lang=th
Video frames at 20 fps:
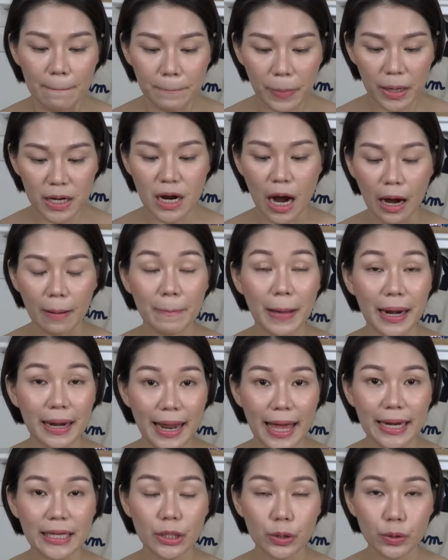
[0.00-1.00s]
เปลือกเม
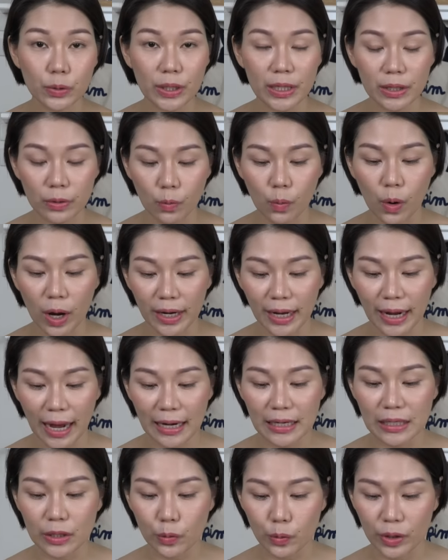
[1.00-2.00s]
ล็ดควีนัวนะ
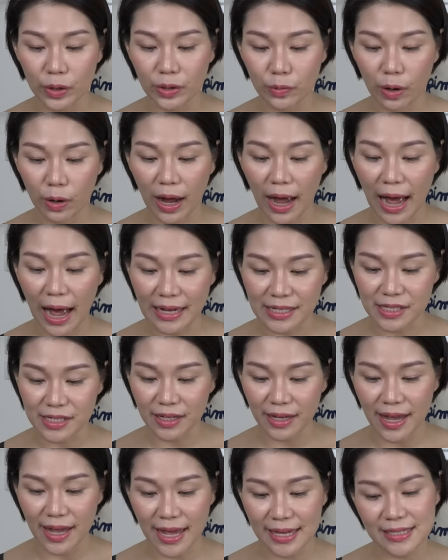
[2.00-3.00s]
คะหรือควีนัวฮัส
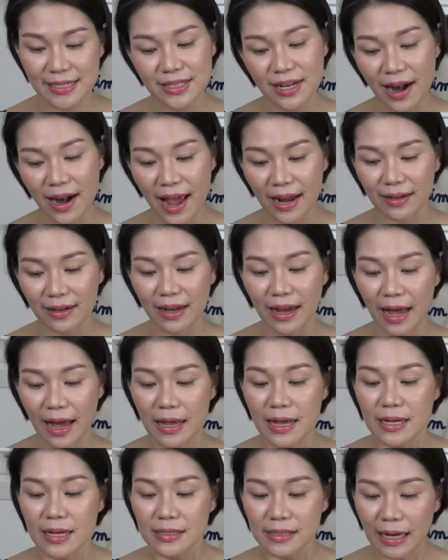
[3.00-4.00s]
เอสแทรกนะคะ
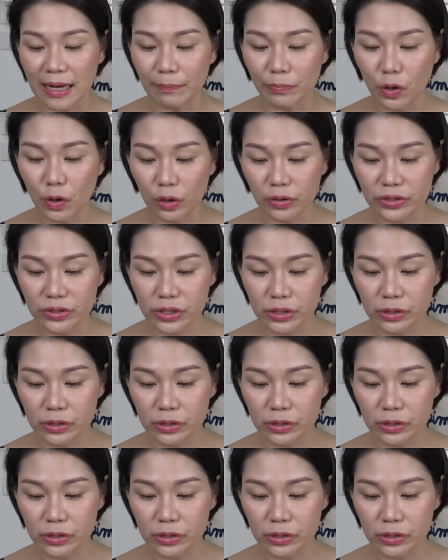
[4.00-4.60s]
กำหนด